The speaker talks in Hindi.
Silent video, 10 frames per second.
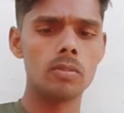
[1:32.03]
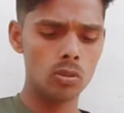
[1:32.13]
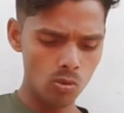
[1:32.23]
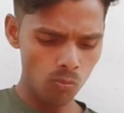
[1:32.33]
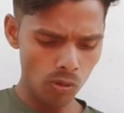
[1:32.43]

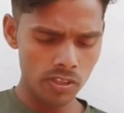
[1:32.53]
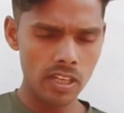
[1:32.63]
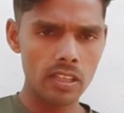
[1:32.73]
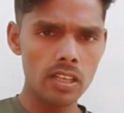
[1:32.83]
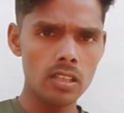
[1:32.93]
इसको फोल्ड
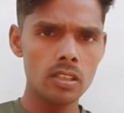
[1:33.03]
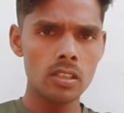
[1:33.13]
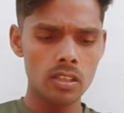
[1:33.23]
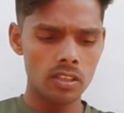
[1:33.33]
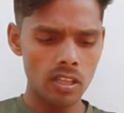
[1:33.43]
किया था
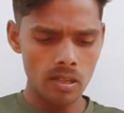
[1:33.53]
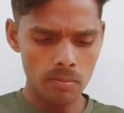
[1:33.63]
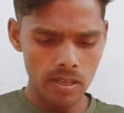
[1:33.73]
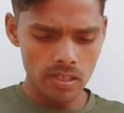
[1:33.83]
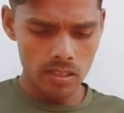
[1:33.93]
कितना
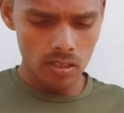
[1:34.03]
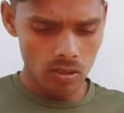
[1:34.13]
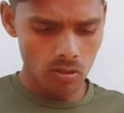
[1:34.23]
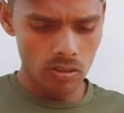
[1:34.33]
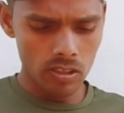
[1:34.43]
लंबा है
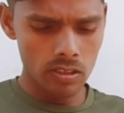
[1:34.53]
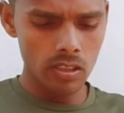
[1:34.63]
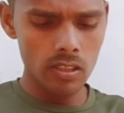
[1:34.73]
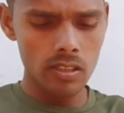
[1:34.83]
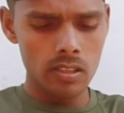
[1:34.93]
और देखते हैं